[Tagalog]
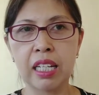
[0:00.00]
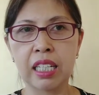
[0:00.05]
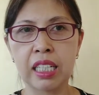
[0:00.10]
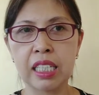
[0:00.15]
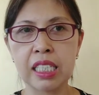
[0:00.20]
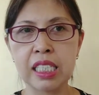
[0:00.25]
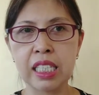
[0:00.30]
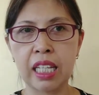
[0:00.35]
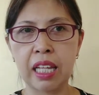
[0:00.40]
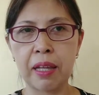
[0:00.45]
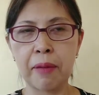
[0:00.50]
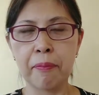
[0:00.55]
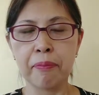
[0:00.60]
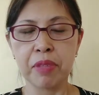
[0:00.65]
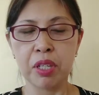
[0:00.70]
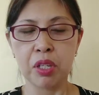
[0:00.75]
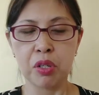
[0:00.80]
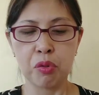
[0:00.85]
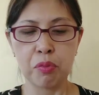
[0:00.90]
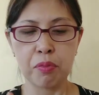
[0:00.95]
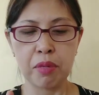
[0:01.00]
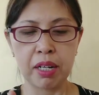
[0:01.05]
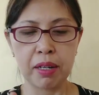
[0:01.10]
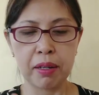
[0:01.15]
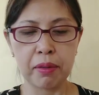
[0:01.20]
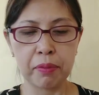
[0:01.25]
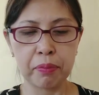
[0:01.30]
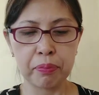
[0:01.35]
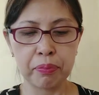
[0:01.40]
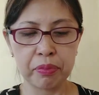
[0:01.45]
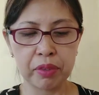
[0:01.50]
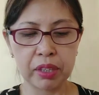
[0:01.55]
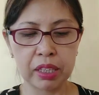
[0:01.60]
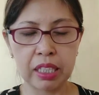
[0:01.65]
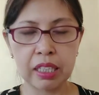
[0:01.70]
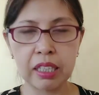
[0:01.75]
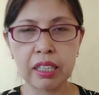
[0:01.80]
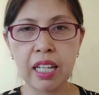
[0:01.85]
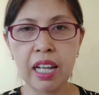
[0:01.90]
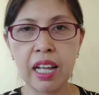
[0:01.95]
Kasi yung mga
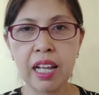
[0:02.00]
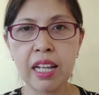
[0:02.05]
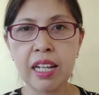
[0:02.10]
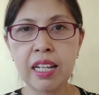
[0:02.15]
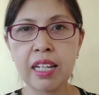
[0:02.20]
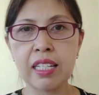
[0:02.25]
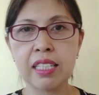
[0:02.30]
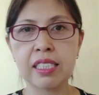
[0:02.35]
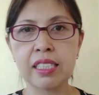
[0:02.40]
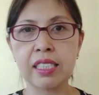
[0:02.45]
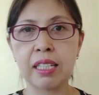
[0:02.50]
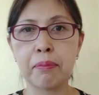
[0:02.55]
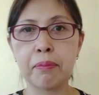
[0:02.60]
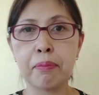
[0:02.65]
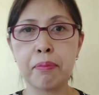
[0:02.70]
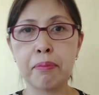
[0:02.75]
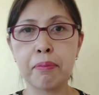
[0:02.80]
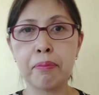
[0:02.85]
tindahan sa